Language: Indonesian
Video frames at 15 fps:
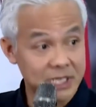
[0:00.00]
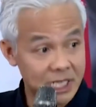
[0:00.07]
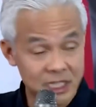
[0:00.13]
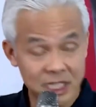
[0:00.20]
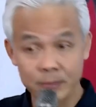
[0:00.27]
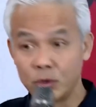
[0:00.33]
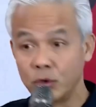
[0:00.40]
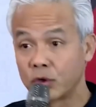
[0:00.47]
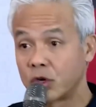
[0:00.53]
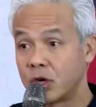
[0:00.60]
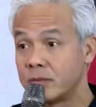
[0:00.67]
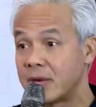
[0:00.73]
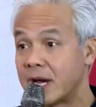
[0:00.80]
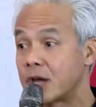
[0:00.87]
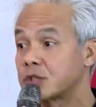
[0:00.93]
kami dan tim
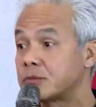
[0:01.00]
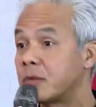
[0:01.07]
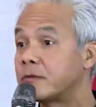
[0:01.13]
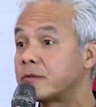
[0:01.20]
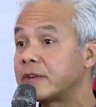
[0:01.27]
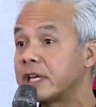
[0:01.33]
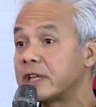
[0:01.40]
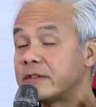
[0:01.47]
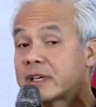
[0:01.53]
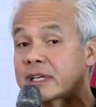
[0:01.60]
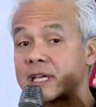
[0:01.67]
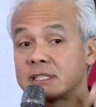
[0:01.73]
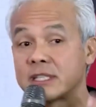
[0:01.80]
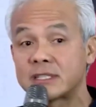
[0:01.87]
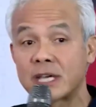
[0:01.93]
hukum harus
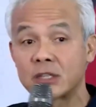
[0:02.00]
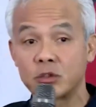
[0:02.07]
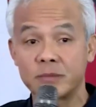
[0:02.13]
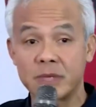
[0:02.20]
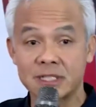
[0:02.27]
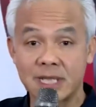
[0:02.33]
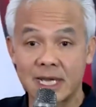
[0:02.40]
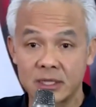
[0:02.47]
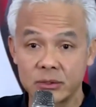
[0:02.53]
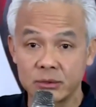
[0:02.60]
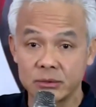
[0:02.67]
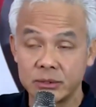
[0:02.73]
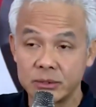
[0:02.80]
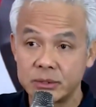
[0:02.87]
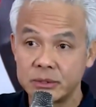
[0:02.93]
memverifikasi satu
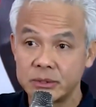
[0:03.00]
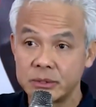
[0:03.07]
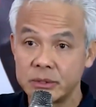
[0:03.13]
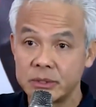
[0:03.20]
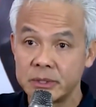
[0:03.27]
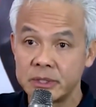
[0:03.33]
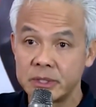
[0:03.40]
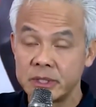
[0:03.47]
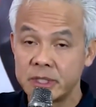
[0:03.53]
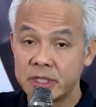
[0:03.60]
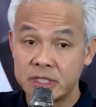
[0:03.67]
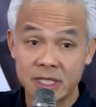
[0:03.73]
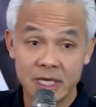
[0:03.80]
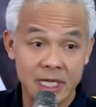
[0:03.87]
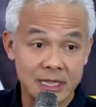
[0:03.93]
persatu
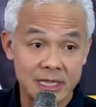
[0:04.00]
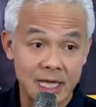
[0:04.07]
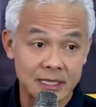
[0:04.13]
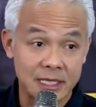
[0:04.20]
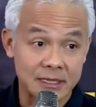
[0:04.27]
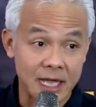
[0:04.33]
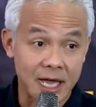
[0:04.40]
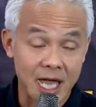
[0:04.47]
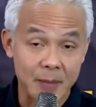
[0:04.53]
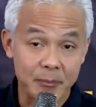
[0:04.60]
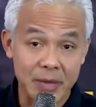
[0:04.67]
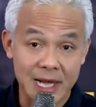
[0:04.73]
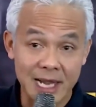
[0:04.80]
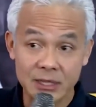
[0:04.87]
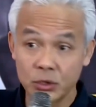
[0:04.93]
cerita tentang
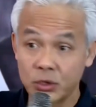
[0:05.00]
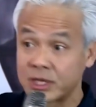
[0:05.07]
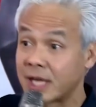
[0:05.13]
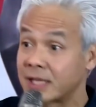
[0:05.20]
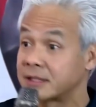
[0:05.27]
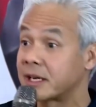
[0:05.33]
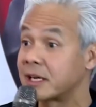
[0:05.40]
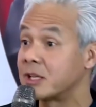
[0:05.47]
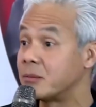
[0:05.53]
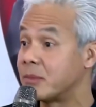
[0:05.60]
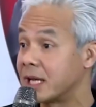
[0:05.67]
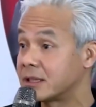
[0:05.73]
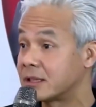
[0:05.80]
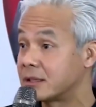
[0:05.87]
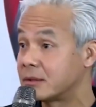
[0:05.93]
aparatur yang
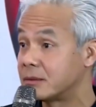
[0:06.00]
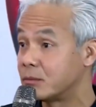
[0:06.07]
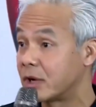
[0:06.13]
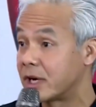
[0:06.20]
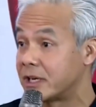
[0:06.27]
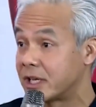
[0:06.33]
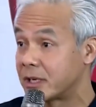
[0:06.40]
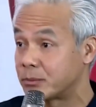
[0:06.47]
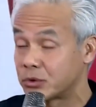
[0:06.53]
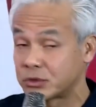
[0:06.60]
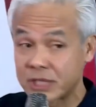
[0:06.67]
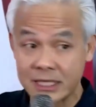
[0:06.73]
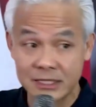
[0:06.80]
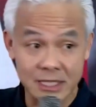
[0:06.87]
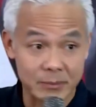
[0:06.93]
terlibat, mulai dari
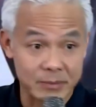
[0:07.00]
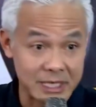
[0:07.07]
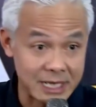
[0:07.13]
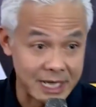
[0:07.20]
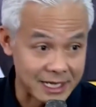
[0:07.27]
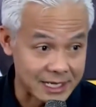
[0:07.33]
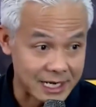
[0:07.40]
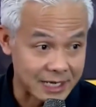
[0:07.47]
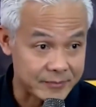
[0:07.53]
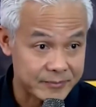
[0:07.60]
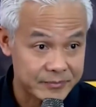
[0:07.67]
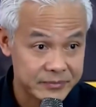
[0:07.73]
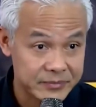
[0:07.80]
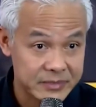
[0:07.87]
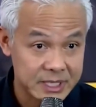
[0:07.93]
pusat sampai daerah.
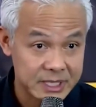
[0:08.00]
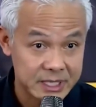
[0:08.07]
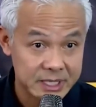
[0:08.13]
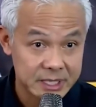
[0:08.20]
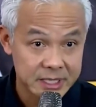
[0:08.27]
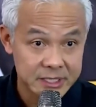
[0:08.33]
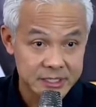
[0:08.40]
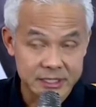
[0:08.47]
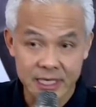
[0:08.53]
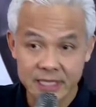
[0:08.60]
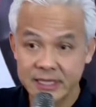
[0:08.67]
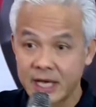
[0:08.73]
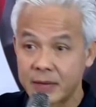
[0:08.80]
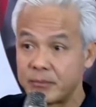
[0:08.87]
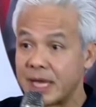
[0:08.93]

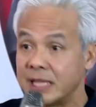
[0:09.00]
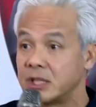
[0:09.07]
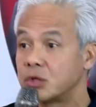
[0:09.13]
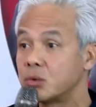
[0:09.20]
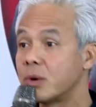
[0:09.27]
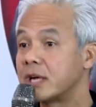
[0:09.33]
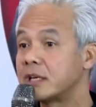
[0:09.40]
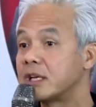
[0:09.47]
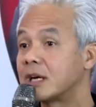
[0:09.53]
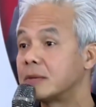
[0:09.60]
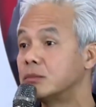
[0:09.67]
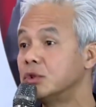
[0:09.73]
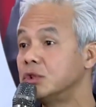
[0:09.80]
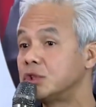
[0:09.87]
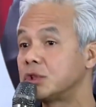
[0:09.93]
Cerita bantuan
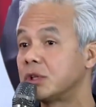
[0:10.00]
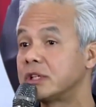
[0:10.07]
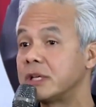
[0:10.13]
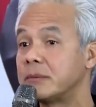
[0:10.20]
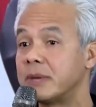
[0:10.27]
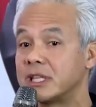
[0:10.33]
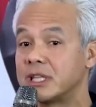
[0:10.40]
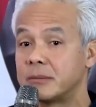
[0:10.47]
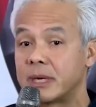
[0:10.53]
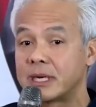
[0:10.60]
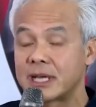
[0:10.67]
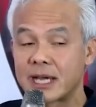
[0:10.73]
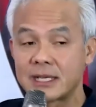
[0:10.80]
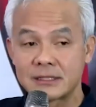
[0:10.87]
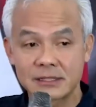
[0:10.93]
yang muncul
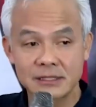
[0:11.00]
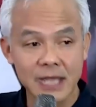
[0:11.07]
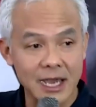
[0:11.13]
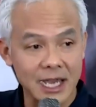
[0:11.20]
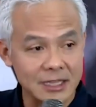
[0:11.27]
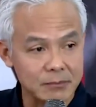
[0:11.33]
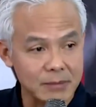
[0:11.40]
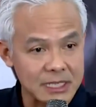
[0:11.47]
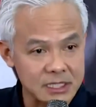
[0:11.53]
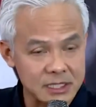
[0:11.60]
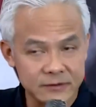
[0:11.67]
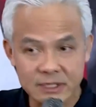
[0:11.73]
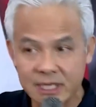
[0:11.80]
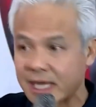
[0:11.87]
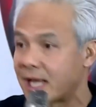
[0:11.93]
tiba-tiba dengan sangat
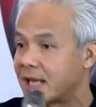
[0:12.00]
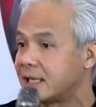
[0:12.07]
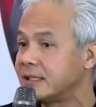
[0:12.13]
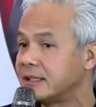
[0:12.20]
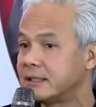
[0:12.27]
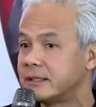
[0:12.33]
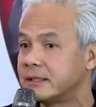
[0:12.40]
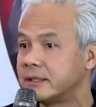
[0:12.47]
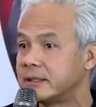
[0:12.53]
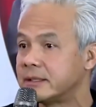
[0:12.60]
masif sekali,